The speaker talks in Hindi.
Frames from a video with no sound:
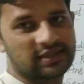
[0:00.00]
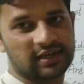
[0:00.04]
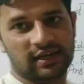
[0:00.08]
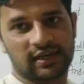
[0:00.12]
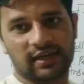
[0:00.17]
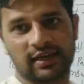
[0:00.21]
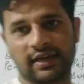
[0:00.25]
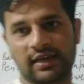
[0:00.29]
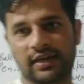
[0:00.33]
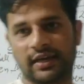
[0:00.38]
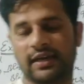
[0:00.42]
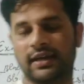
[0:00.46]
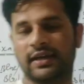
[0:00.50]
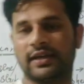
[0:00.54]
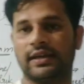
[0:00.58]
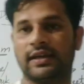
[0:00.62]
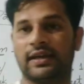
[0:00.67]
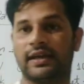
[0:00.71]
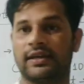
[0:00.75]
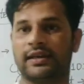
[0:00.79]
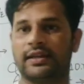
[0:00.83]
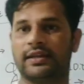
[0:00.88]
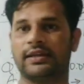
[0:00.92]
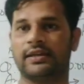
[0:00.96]
डाला है
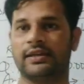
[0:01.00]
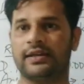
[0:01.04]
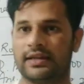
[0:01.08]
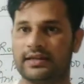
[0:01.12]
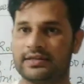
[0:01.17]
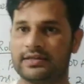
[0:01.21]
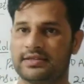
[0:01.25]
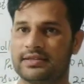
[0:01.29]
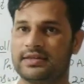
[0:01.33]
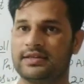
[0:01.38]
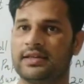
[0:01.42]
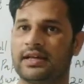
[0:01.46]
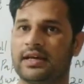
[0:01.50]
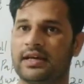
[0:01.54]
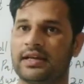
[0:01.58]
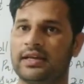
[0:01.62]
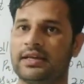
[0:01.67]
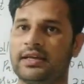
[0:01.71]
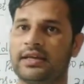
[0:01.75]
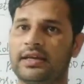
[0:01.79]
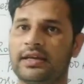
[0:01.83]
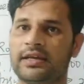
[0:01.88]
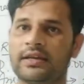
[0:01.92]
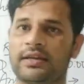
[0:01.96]
यानी कि डेटशीट
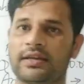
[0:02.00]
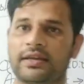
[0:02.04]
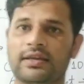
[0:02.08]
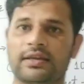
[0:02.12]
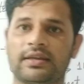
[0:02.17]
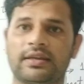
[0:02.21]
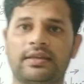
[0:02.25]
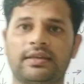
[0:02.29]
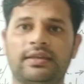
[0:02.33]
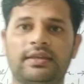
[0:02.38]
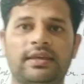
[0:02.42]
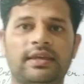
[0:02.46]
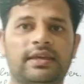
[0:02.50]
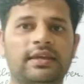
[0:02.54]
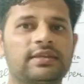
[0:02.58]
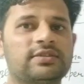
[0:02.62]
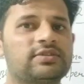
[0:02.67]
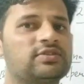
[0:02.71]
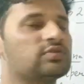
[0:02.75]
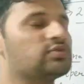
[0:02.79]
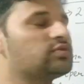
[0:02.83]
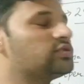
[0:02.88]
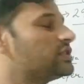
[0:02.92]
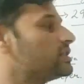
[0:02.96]
डाली है ये
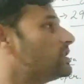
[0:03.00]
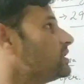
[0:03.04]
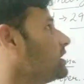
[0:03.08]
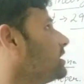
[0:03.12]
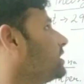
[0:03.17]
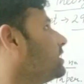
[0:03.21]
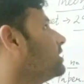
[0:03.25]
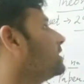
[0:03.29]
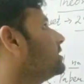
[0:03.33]
सूचना